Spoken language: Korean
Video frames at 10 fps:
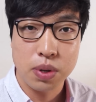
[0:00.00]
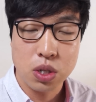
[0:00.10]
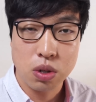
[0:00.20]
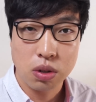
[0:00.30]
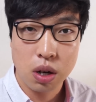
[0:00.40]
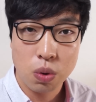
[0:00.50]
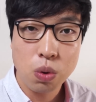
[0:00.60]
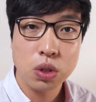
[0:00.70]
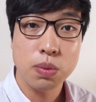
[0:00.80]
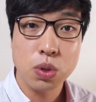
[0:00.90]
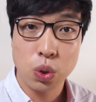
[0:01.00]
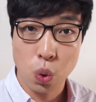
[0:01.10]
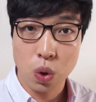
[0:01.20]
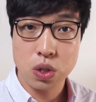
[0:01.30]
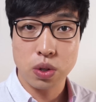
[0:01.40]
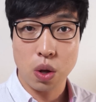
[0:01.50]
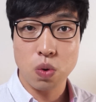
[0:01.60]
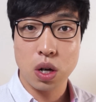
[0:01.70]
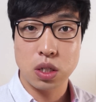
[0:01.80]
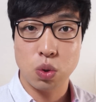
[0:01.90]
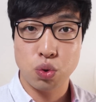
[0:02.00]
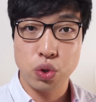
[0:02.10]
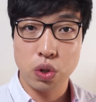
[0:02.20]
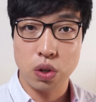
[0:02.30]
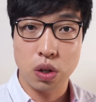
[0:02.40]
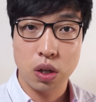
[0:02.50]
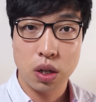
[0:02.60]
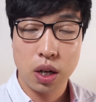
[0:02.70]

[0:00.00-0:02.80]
인정을 하고 심지어 교과서 내용까지도 수정을